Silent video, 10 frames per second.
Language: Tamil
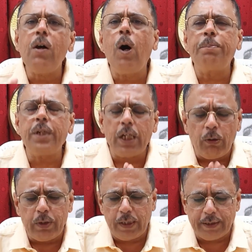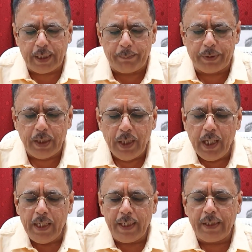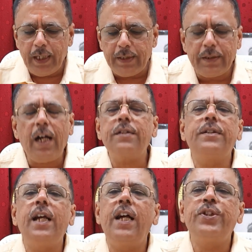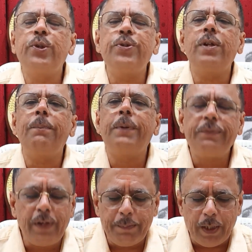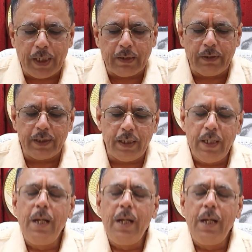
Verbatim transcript: ஆப்டட் அவுட் ஆர் ஸ்கிப்ட் இதில் ஜாஸ்தி ஆஸ் யூஷுவல் ப்ரிஃபர் பண்ணது வந்து